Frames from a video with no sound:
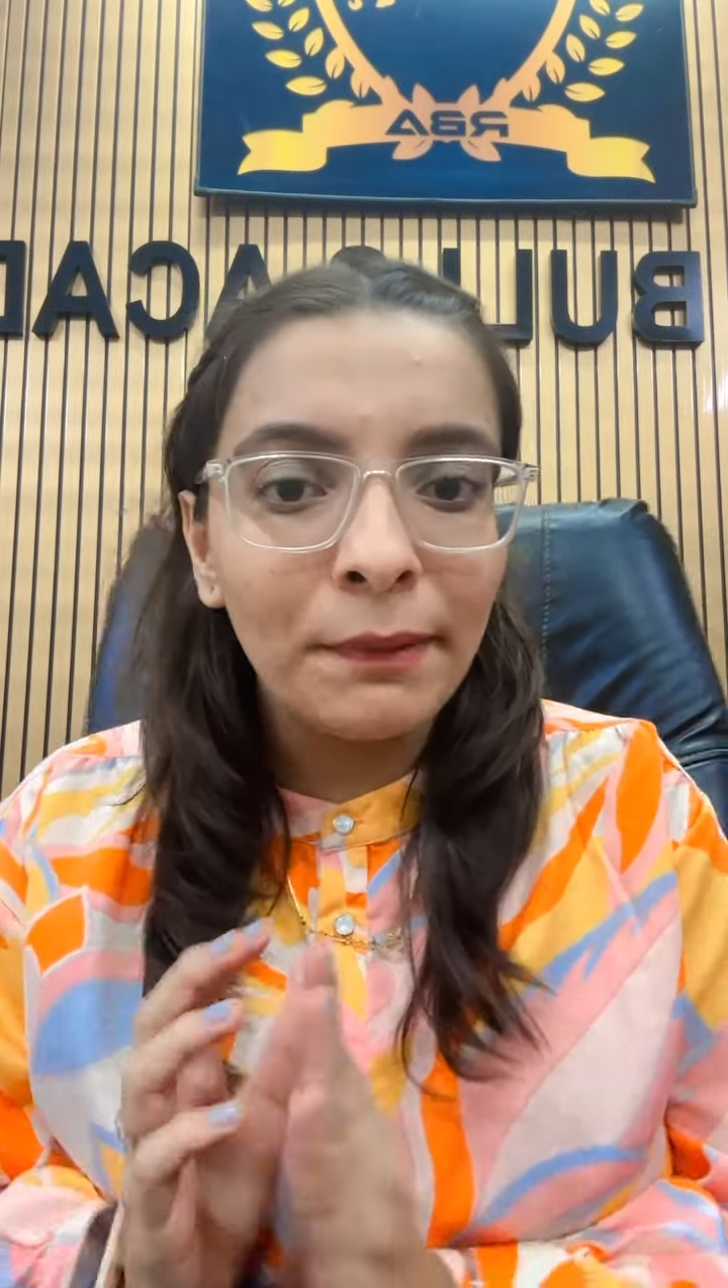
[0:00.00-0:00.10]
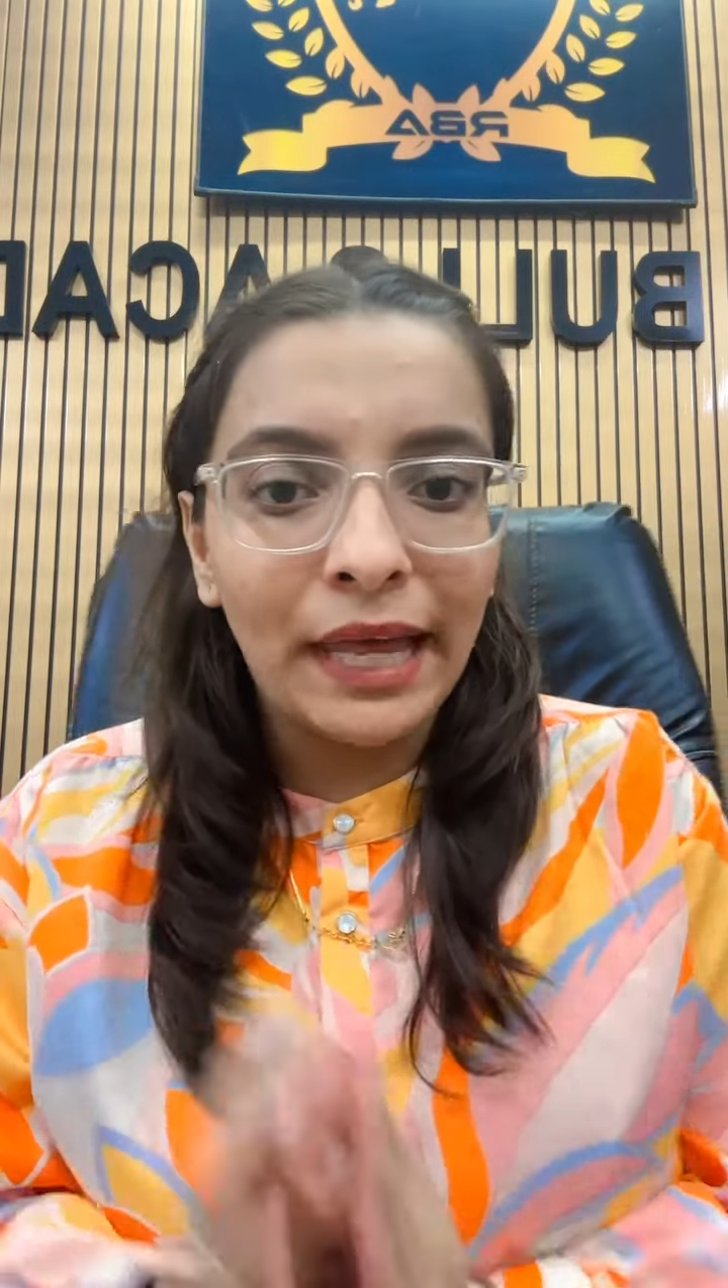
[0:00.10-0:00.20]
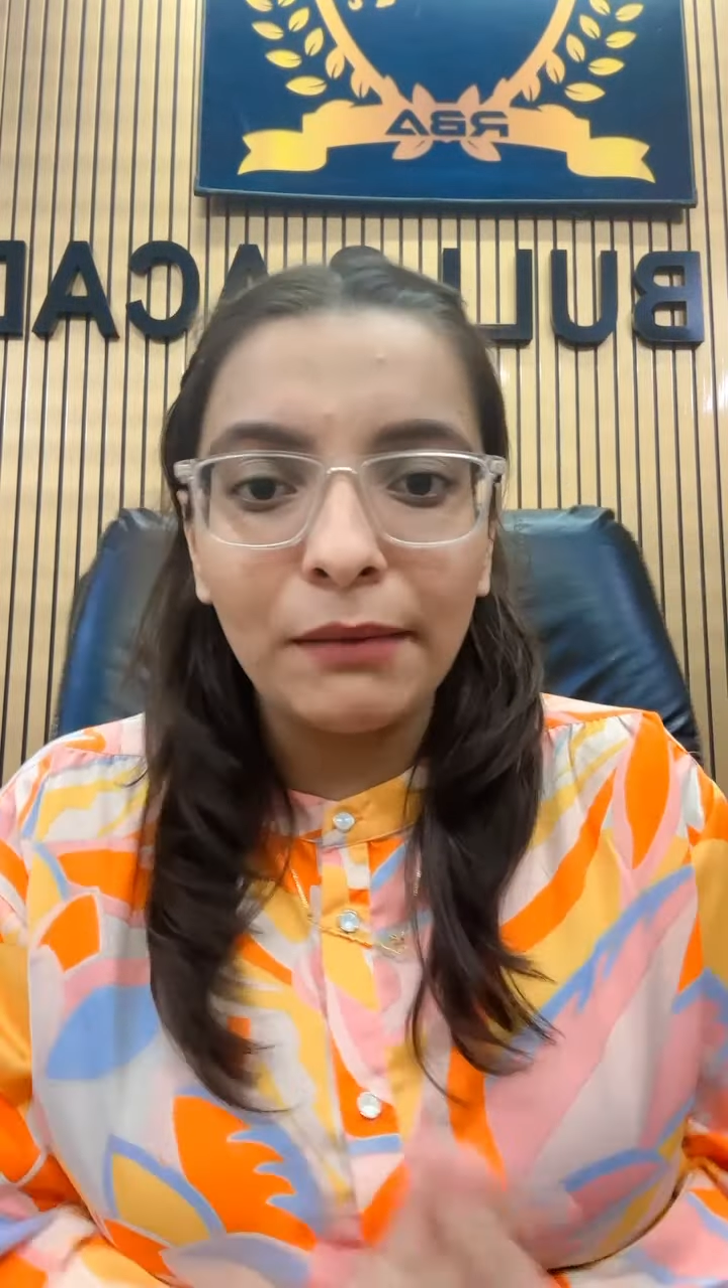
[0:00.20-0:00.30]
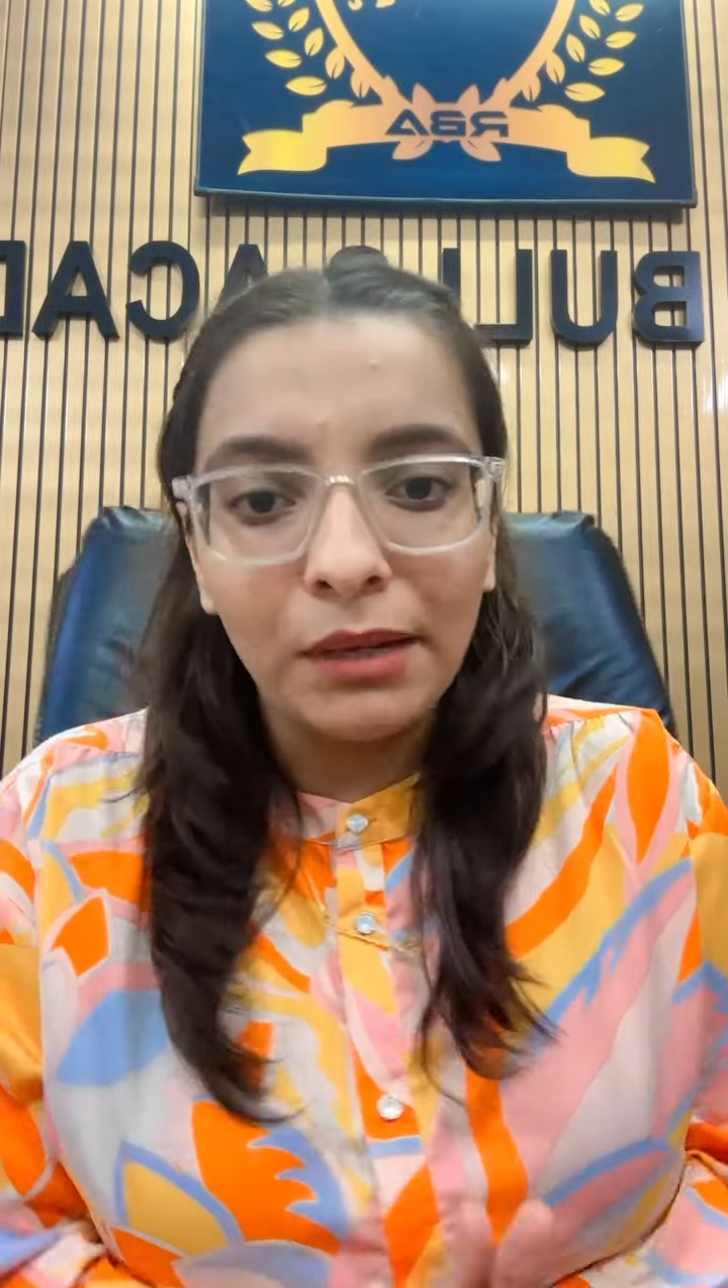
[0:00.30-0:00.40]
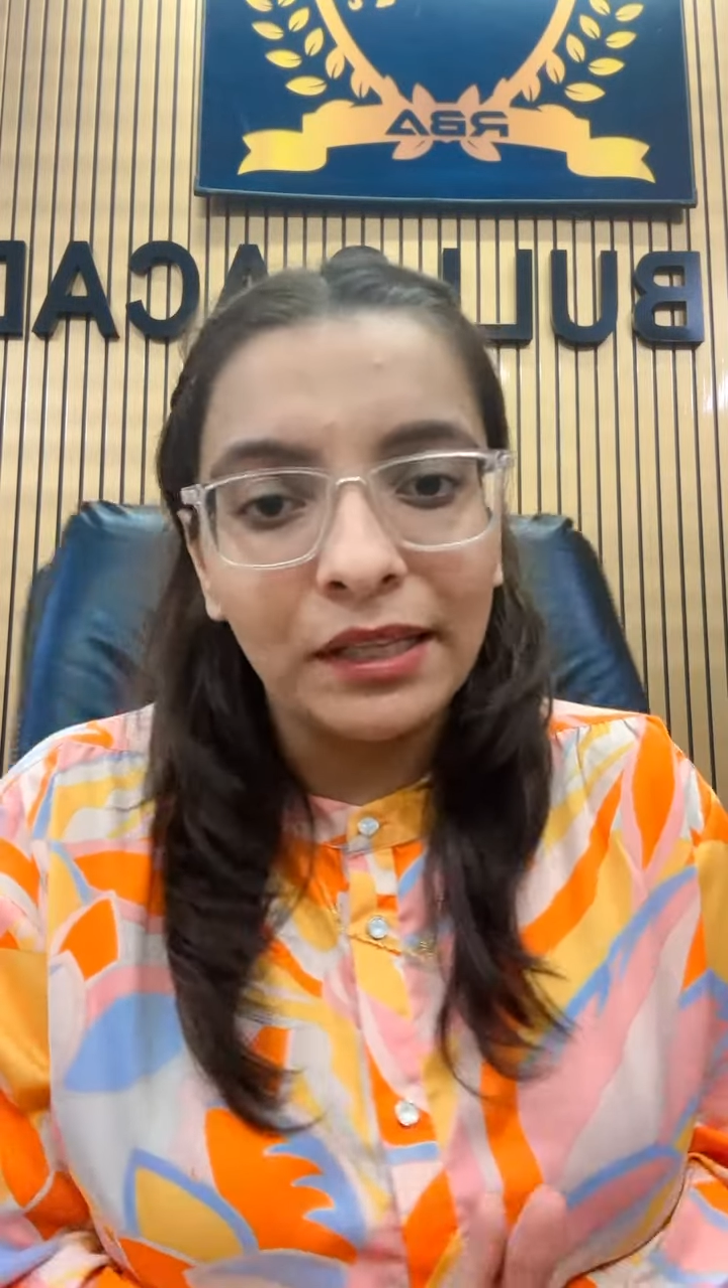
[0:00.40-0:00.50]

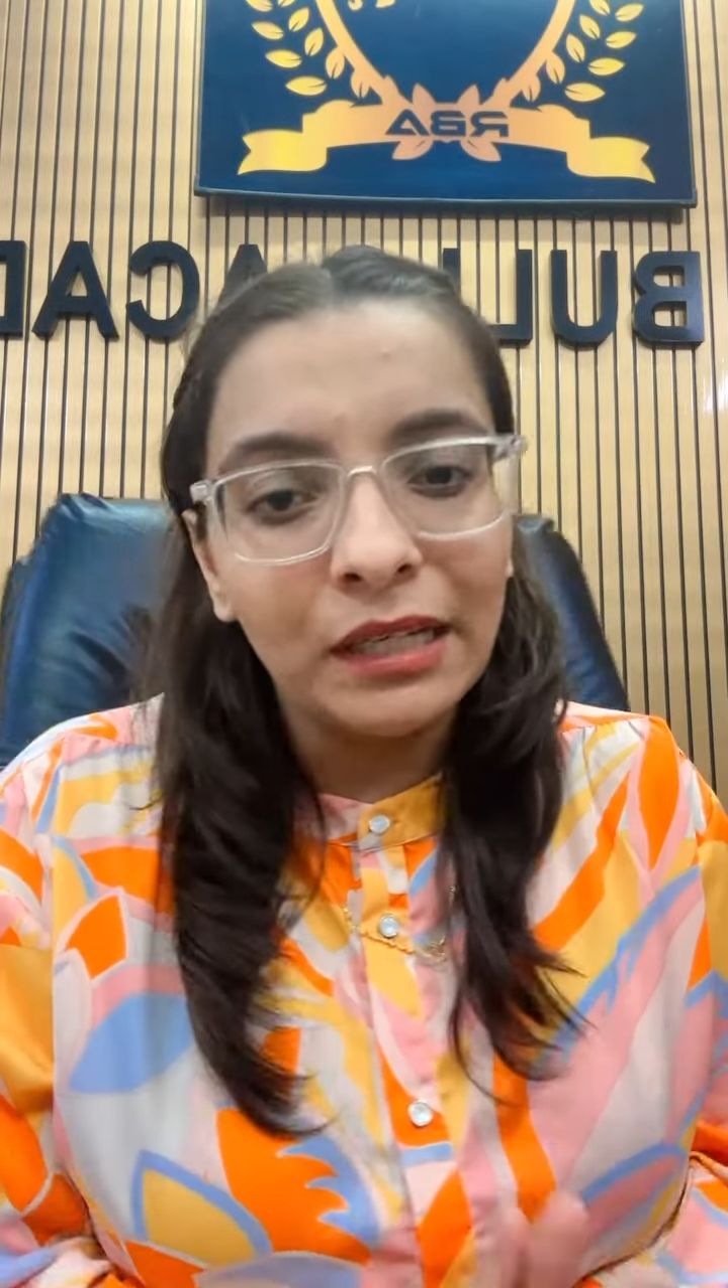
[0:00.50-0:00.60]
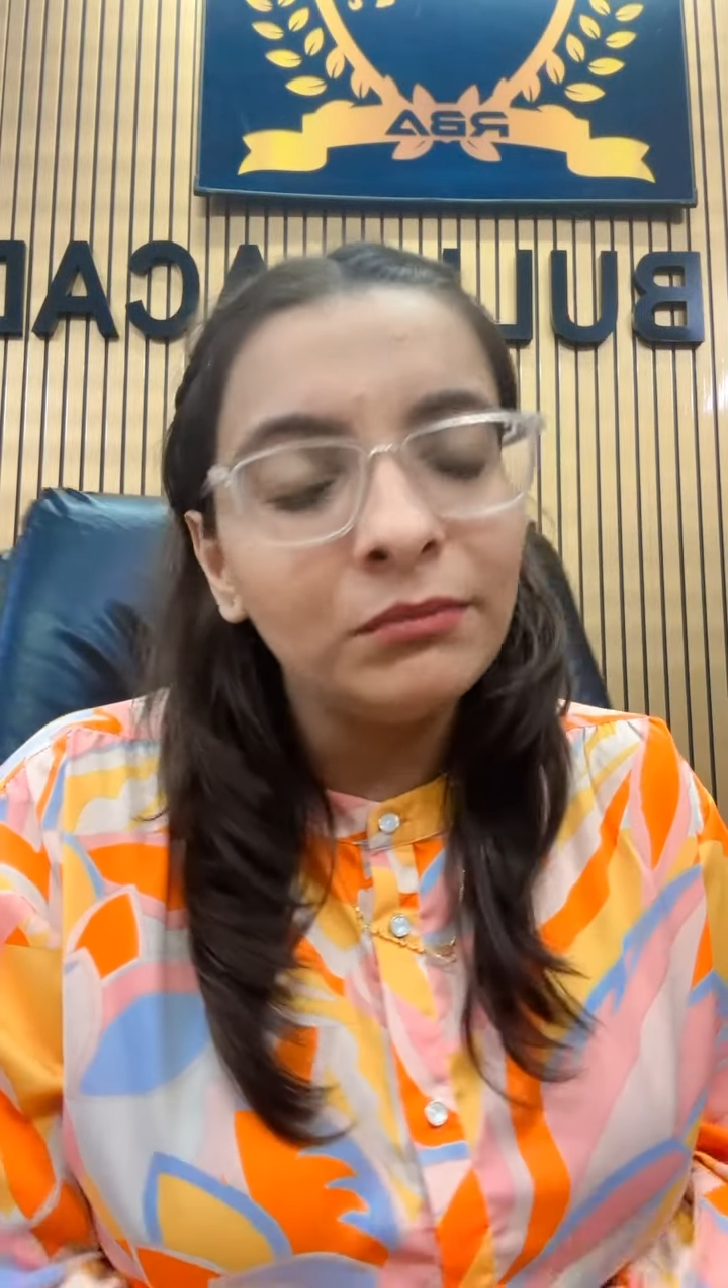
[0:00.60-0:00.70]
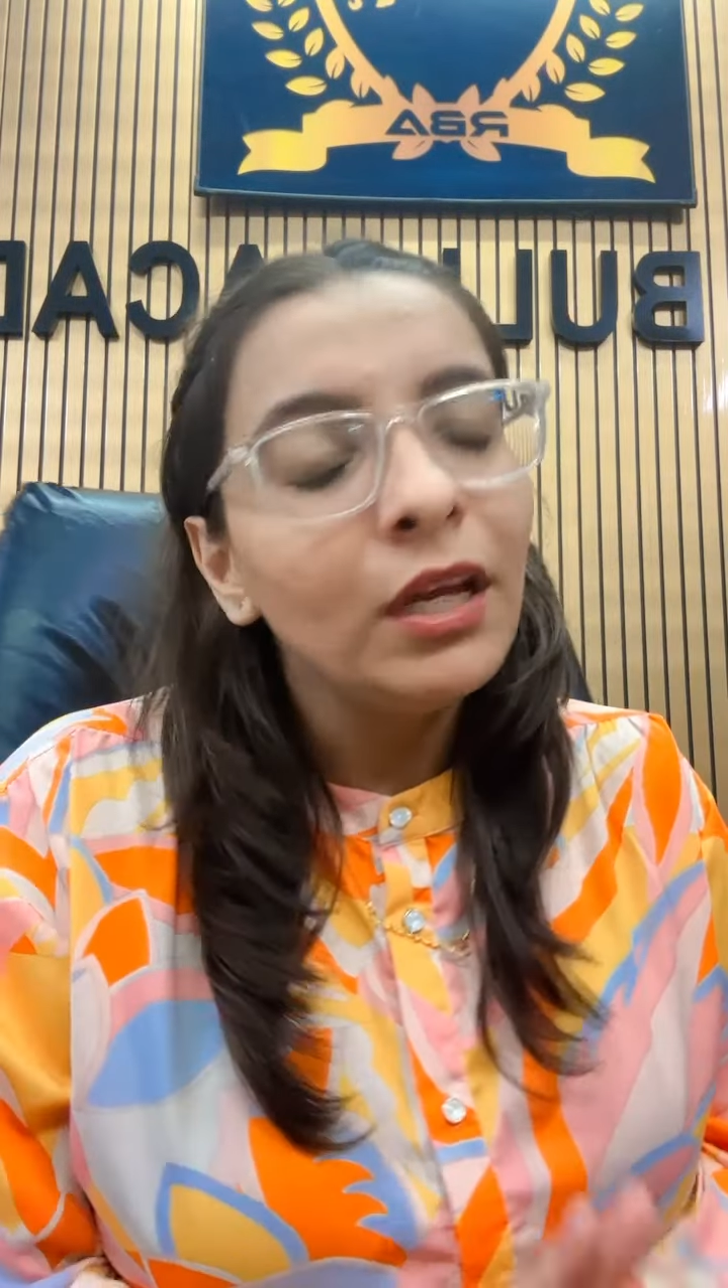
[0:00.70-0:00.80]
पढ़ाई बंद है